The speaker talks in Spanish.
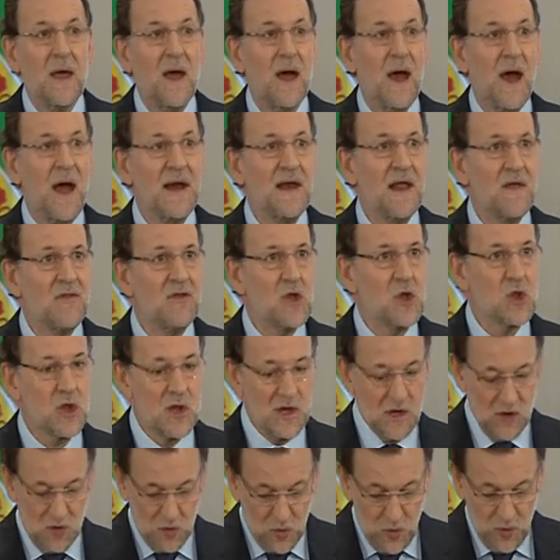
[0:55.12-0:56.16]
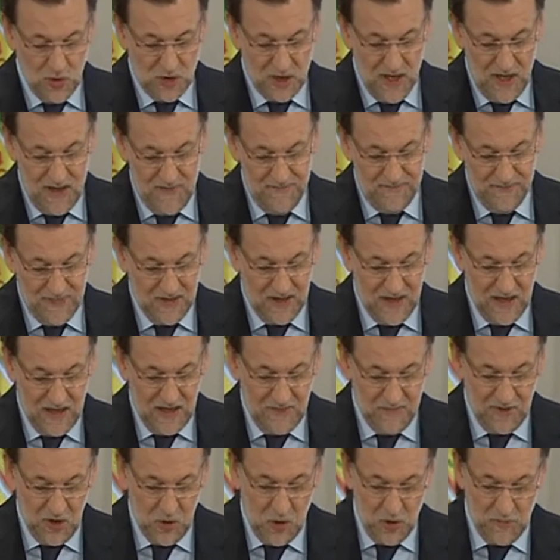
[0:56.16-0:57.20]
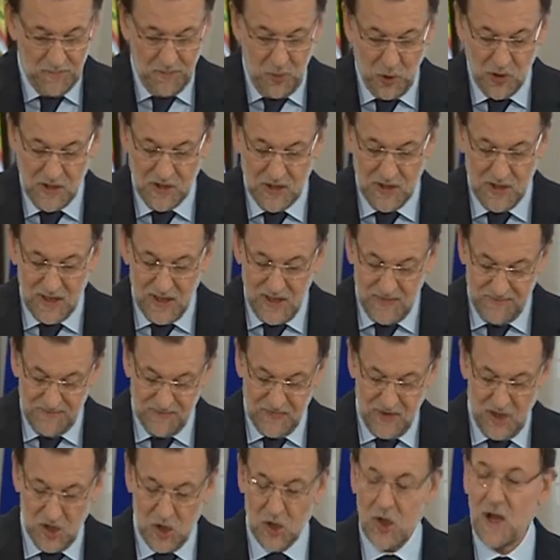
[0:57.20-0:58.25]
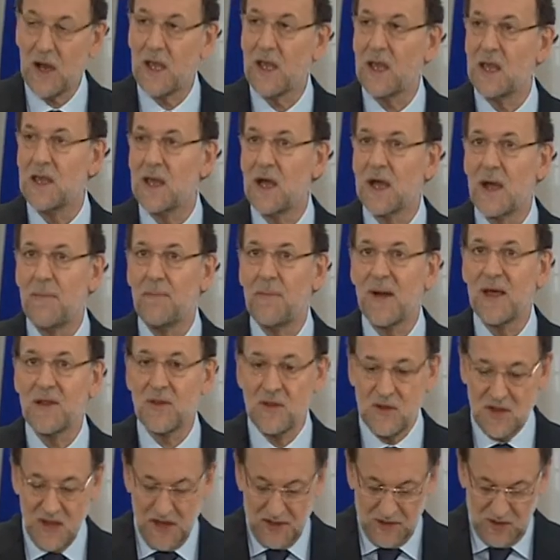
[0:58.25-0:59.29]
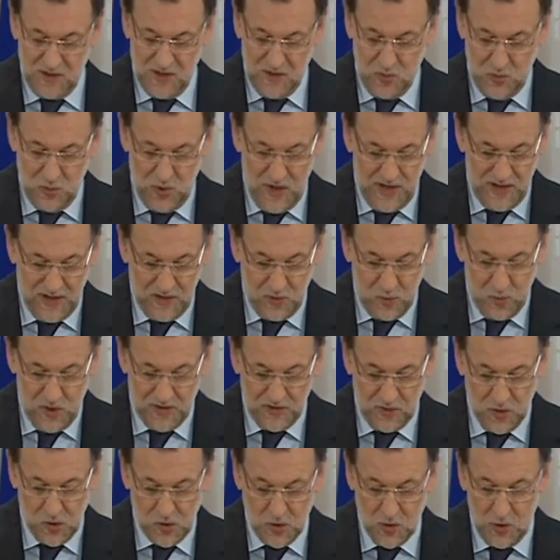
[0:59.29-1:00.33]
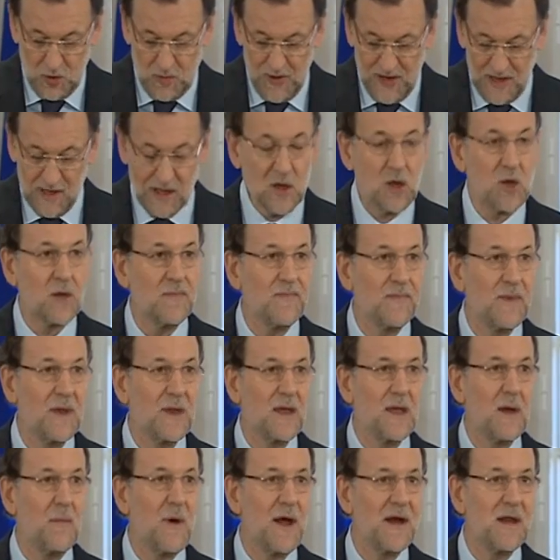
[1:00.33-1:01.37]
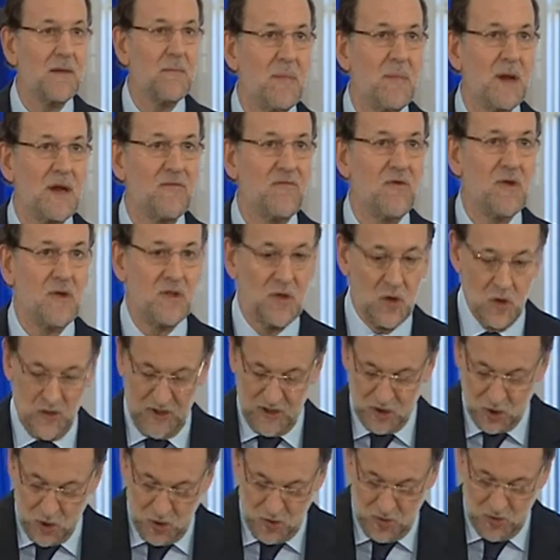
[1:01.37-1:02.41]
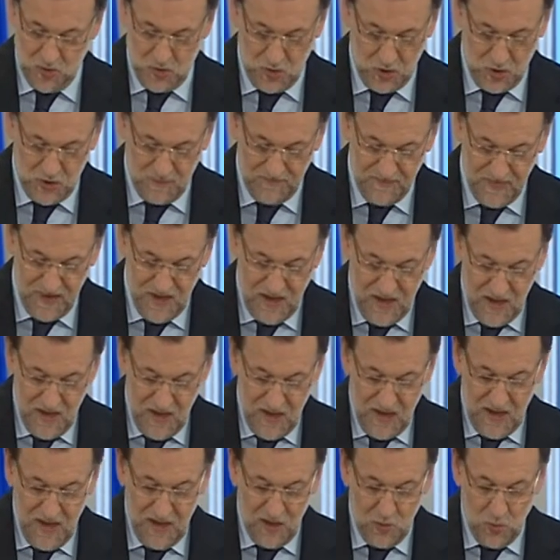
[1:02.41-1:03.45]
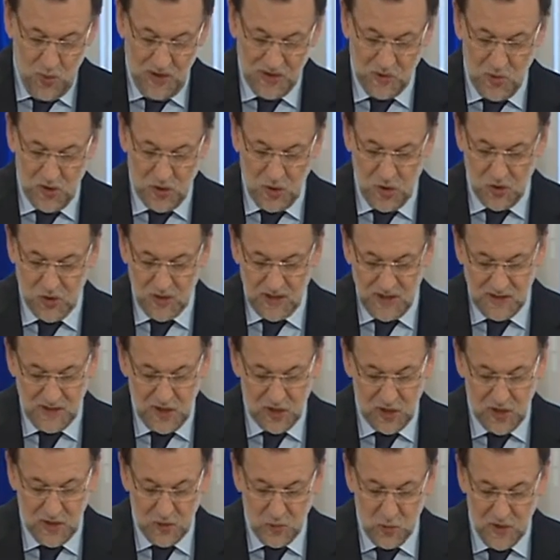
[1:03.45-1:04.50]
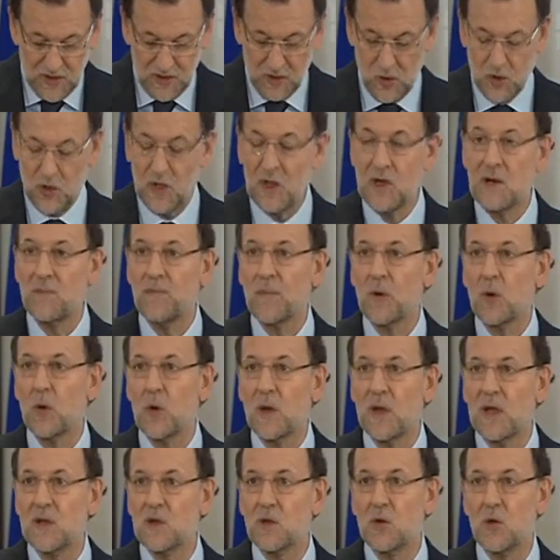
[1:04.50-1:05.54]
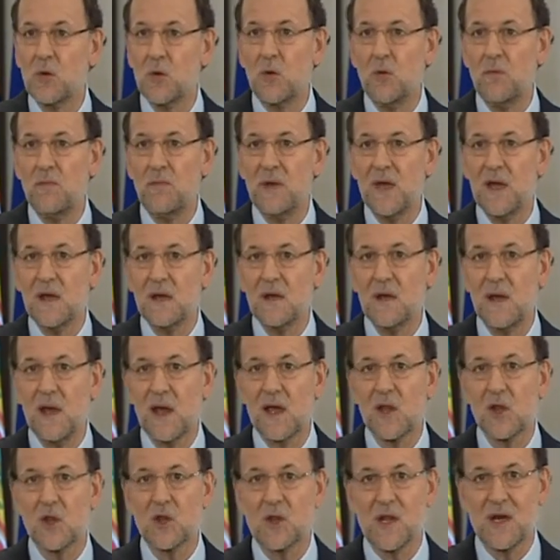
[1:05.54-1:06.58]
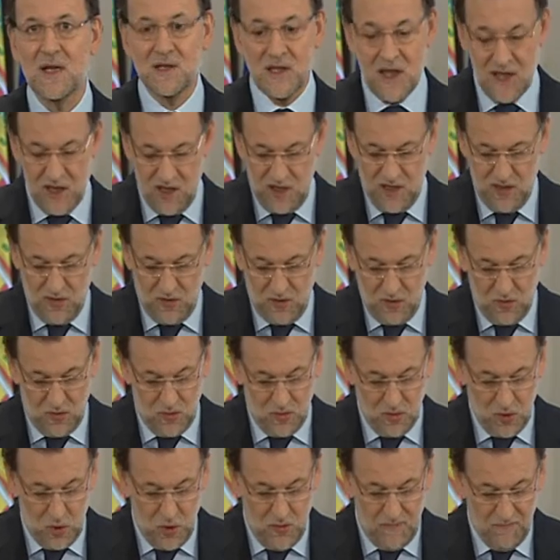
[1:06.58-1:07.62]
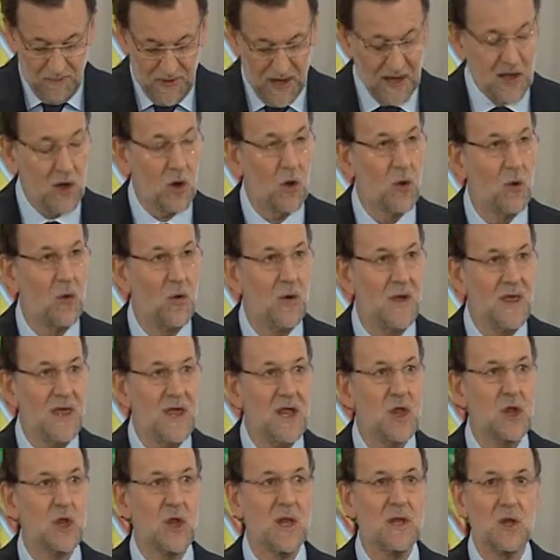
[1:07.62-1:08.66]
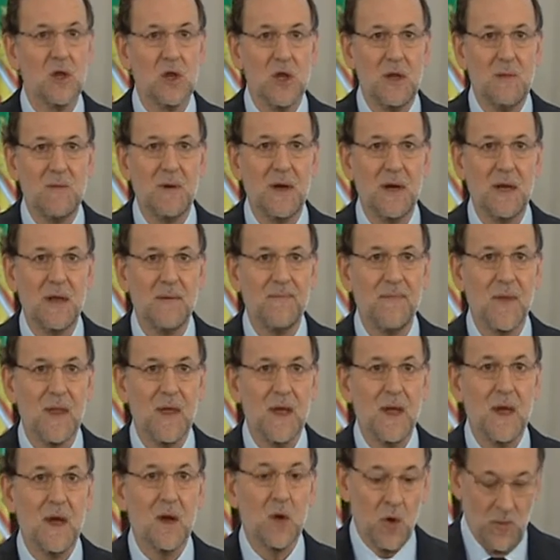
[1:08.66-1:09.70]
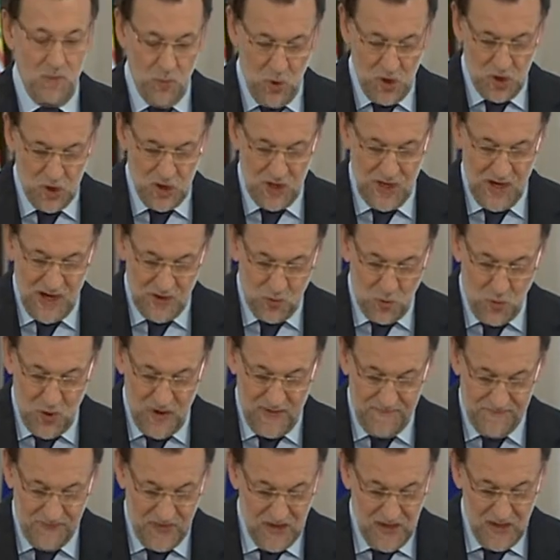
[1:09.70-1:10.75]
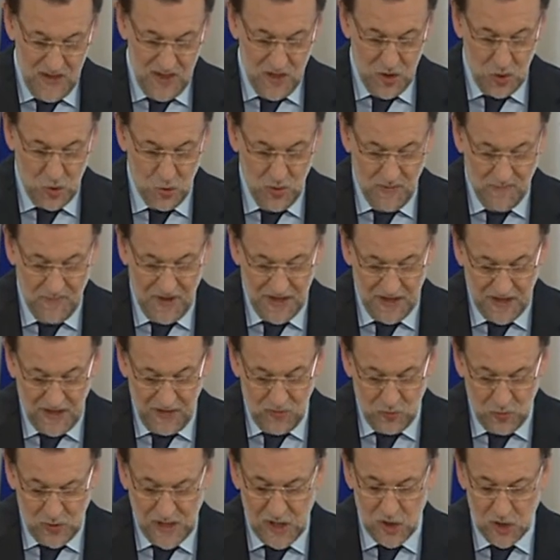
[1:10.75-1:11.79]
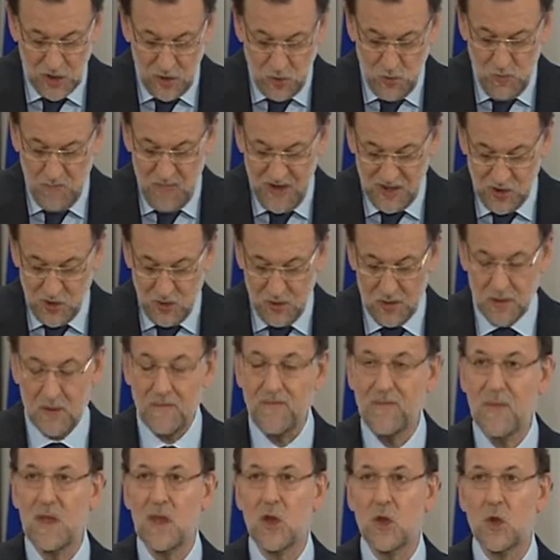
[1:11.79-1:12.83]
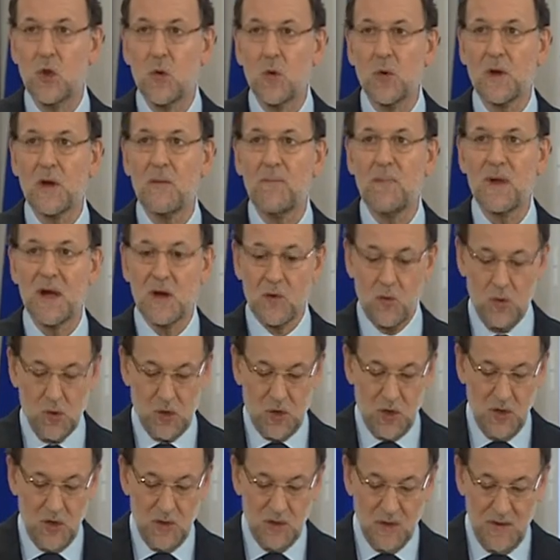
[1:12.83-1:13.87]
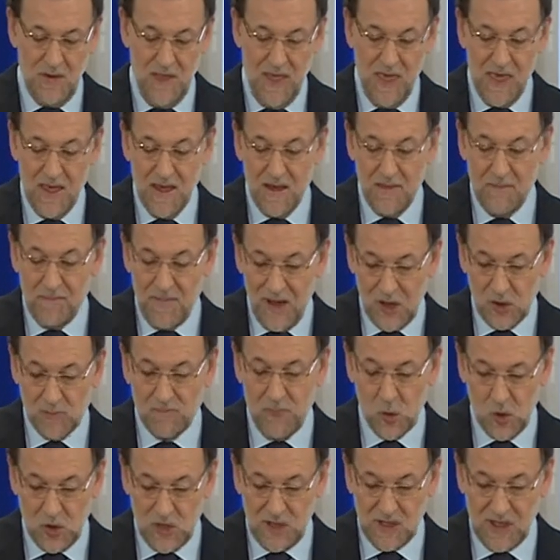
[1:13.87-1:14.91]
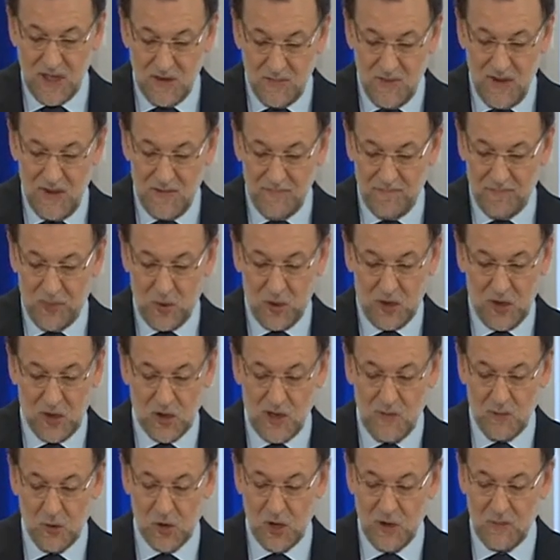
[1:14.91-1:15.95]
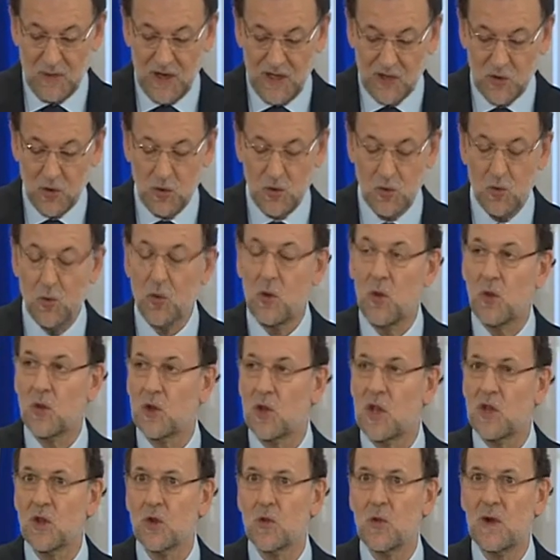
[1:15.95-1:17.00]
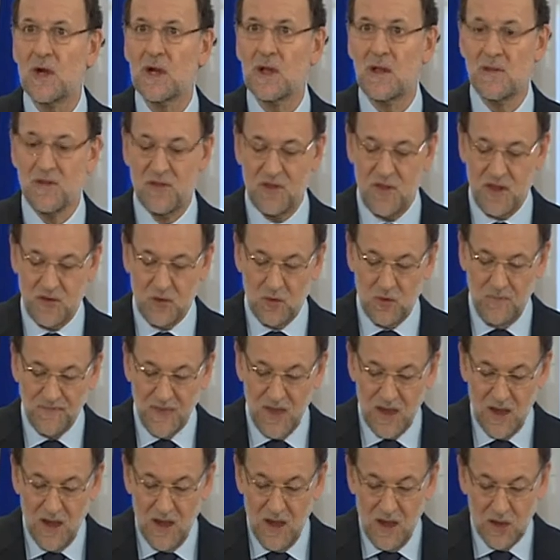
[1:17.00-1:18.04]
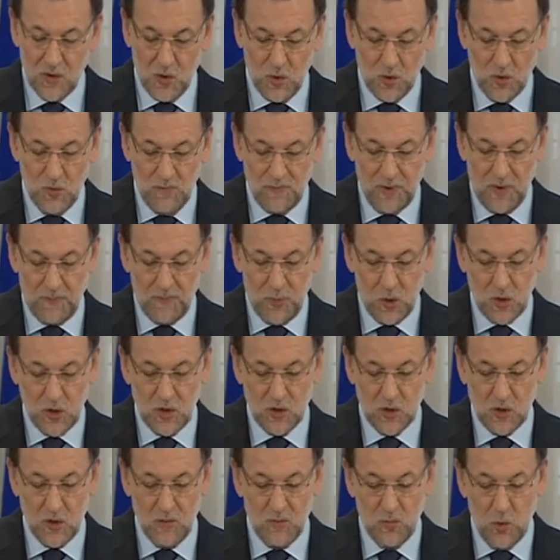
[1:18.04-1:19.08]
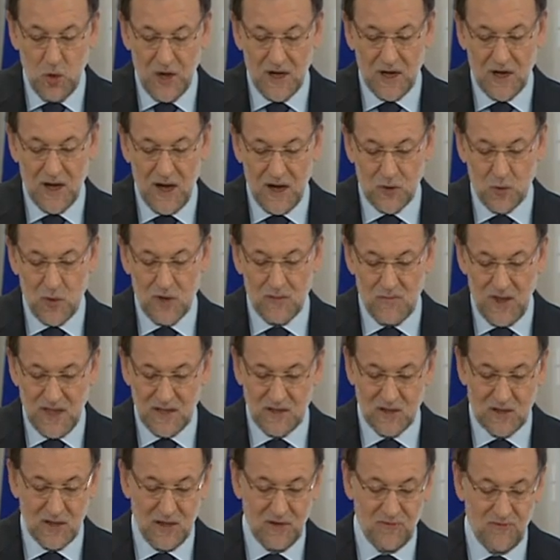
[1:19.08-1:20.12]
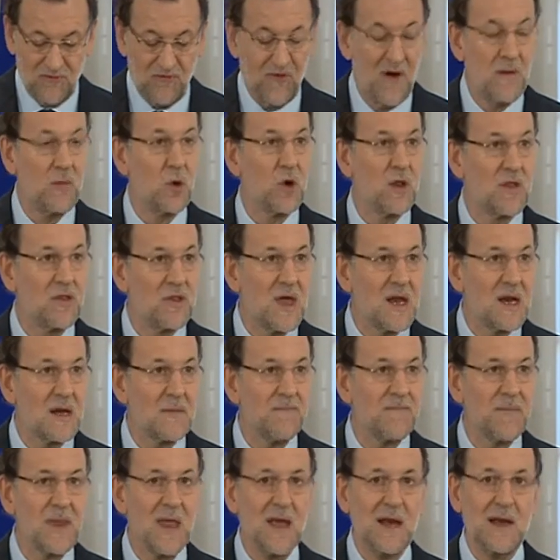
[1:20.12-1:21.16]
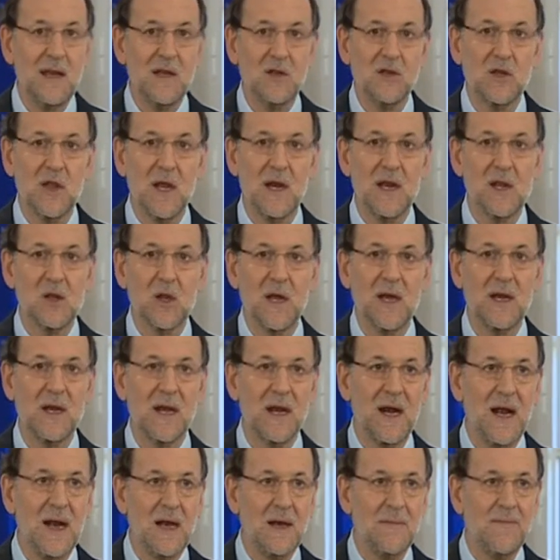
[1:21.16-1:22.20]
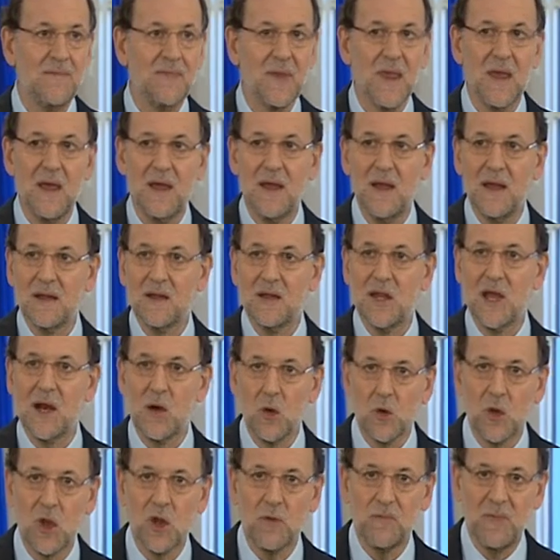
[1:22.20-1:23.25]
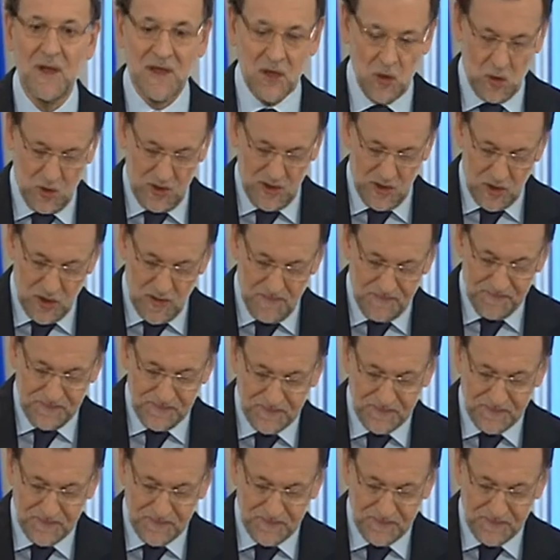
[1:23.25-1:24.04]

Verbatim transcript: A nadie se le oculta que la mejor política es aquella capaz de articular acuerdos globales que van beneficio de todos. Y cuando esos grandes acuerdos tienen por objeto un bien estratégico, complejo y sensible, como es el agua, su envergadura es aún mayor y su repercusión más positiva, porque estamos hablando de un consenso alcanzado con un propósito muy claro en mente, favorecer el interés general de los españoles.